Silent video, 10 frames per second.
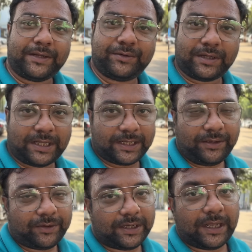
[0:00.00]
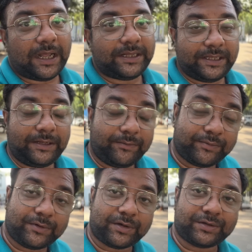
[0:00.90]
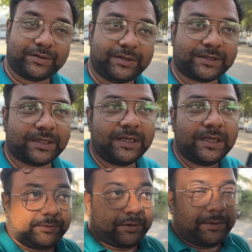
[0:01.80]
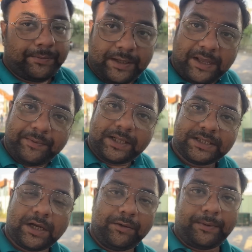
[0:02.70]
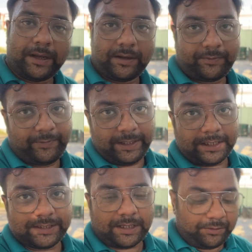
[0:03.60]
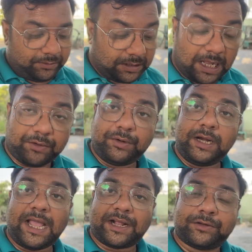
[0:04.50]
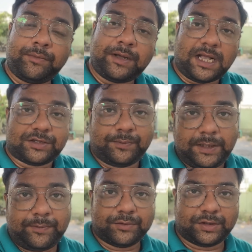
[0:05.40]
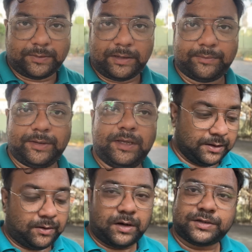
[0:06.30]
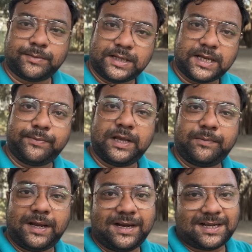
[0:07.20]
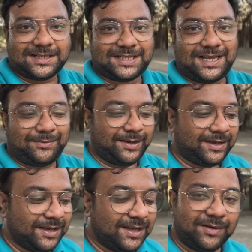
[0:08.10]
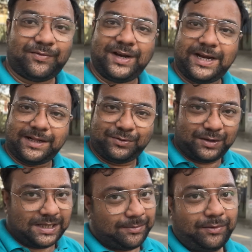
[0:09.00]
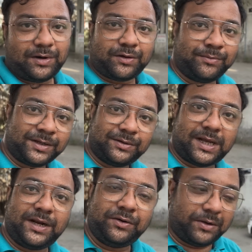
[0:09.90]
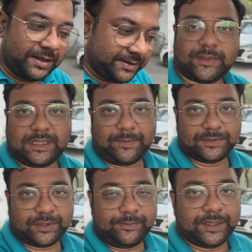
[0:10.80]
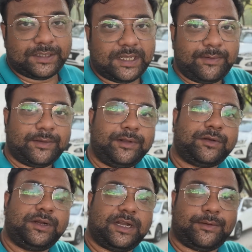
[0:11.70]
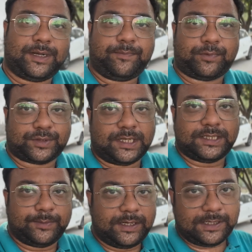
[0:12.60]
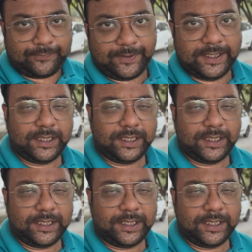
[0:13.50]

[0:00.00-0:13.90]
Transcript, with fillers: পাদুকা থাকে ওখানে হাত দিয়ে দর্শন হয়েছে তোমরা ভিআইপিতে যাও বা ফ্রিতে যাও ঠাকুরের একদম কাছ অবধি পৌঁছতে পারবে অনেক সময় থাকে ভিআইপি লাইন কাছে যাবে ফ্রি লাইন দূরে যাবে ওরকম কিন্তু এখানে নয় তারপর যখন ভেতর থেকে বেরোবে তখন এরকম একটা প্রসাদ দেবে এটা ফ্রি